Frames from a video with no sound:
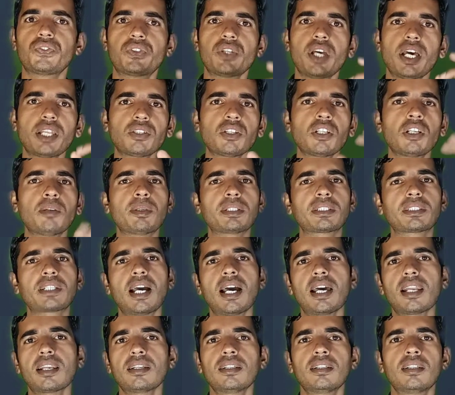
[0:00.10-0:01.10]
साथियों
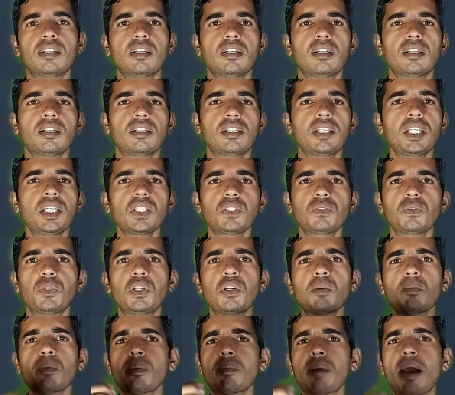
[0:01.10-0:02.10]
नमस्कार इस
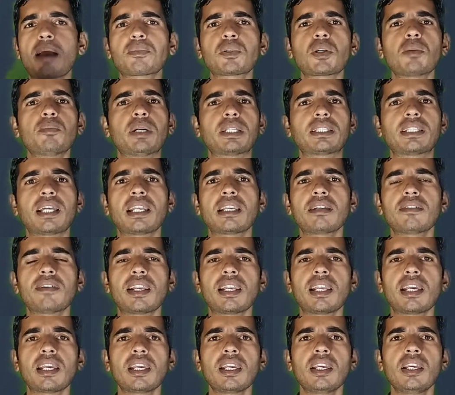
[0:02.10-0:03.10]
वीडियो में हम आपको बताने
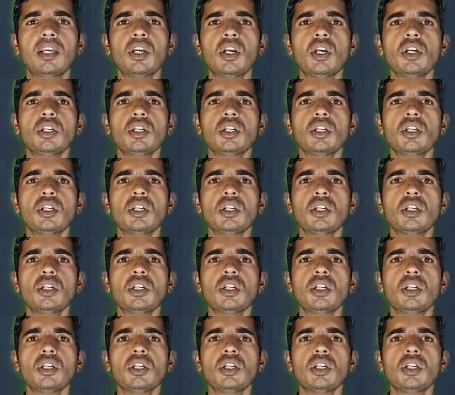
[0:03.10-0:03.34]
वाले हैं